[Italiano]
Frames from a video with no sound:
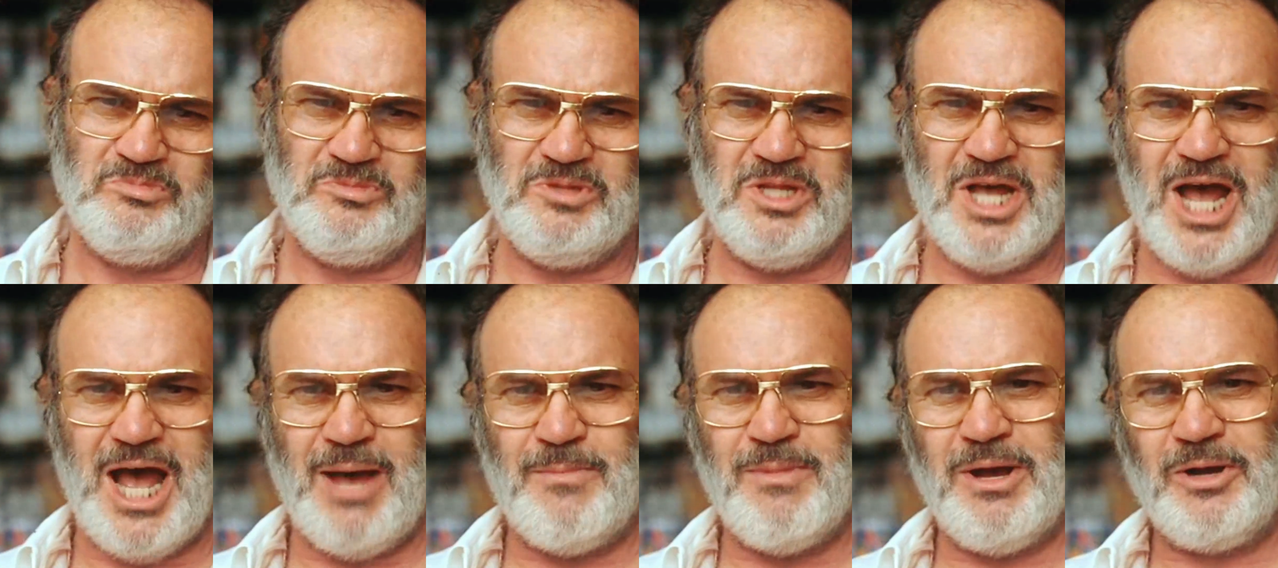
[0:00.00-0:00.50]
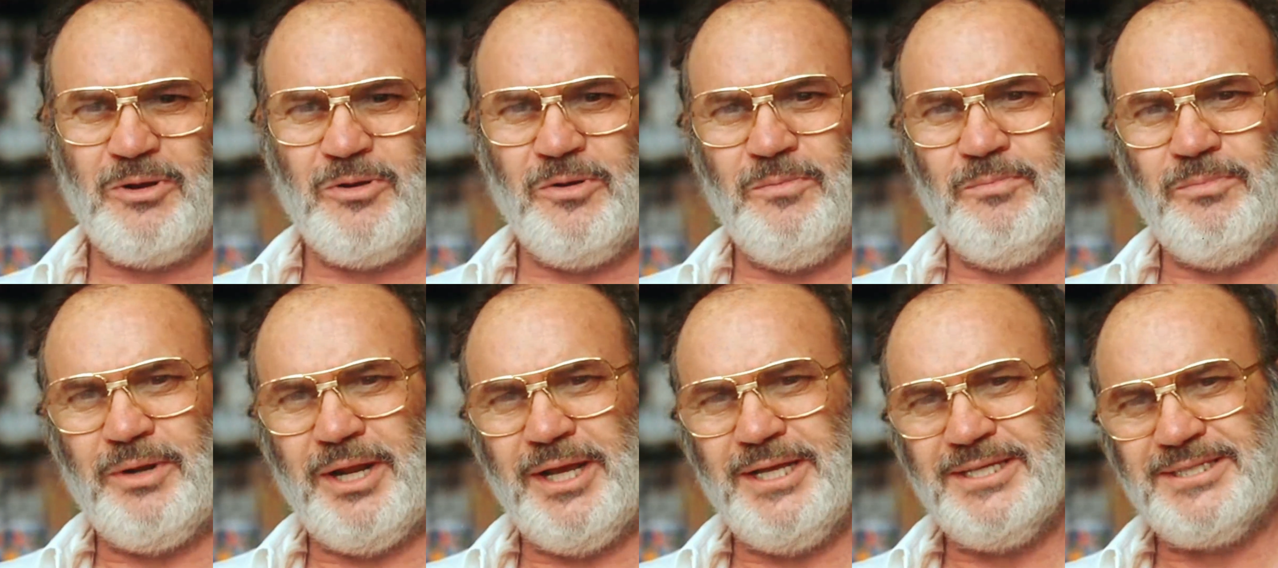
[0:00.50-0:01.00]
No, ma
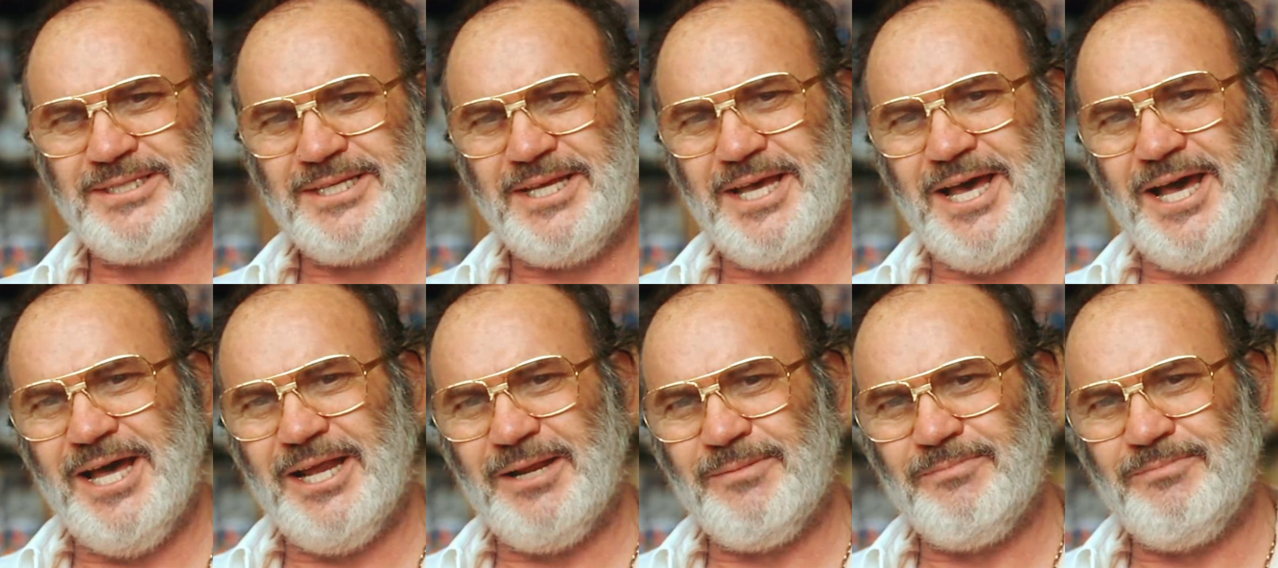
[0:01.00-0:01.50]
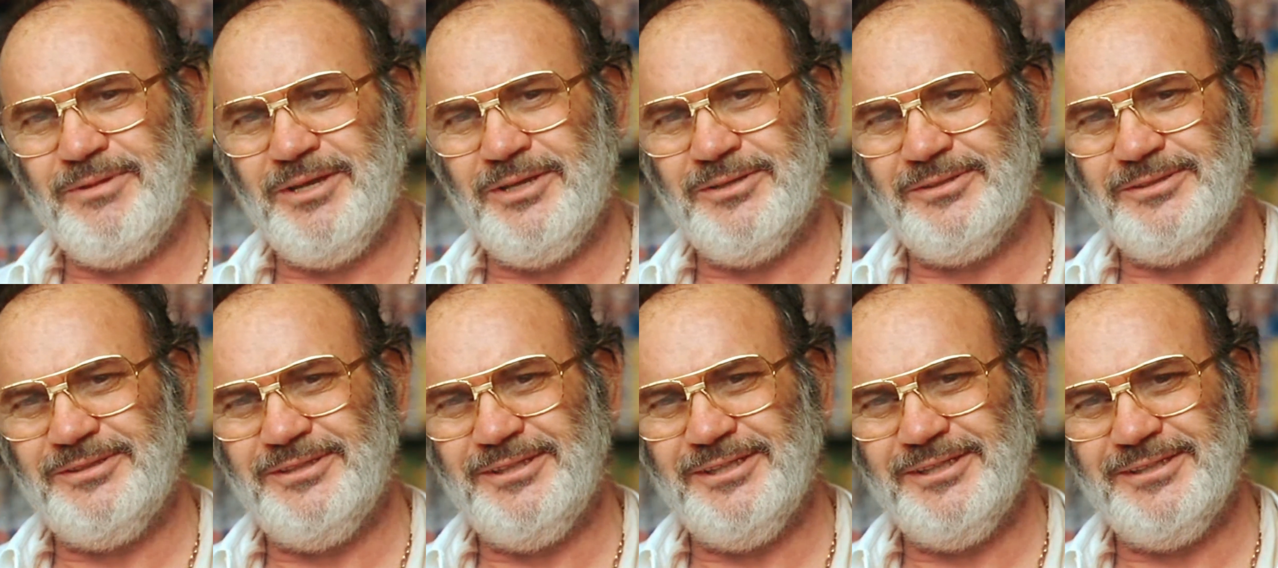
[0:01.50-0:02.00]
comprai scarpe,
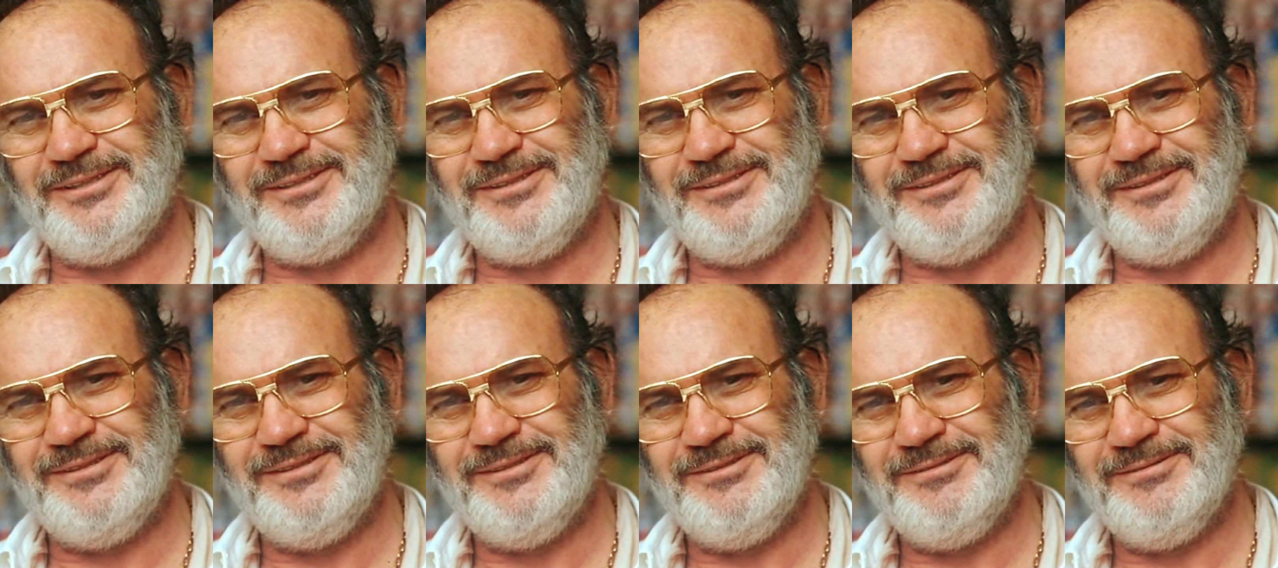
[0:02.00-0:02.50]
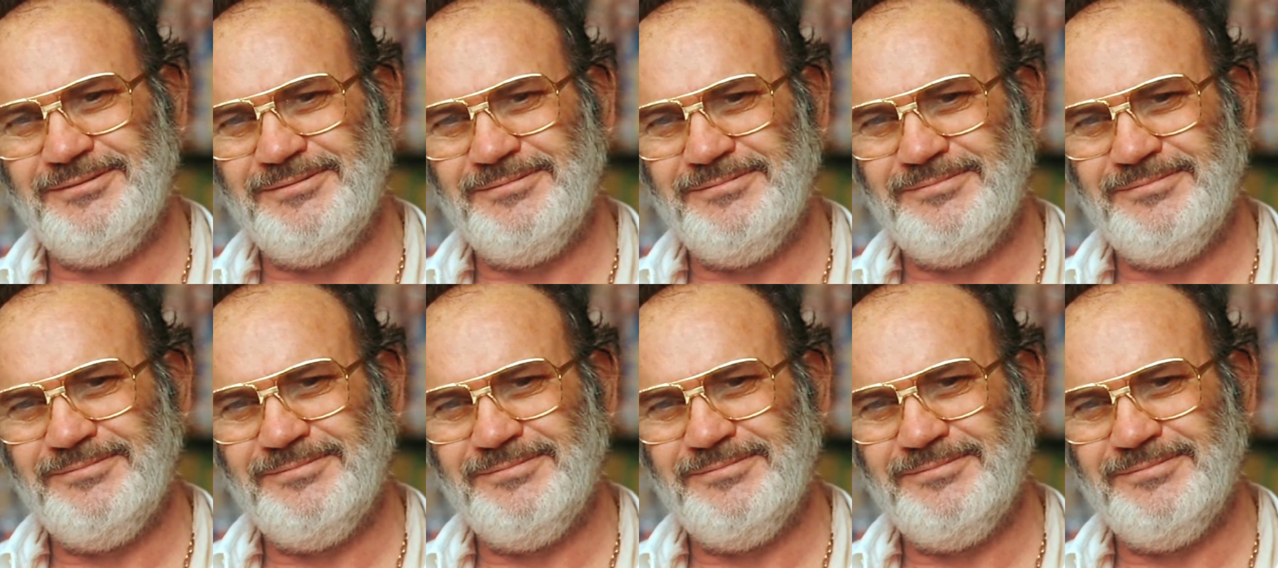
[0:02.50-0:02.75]
gli ho detto.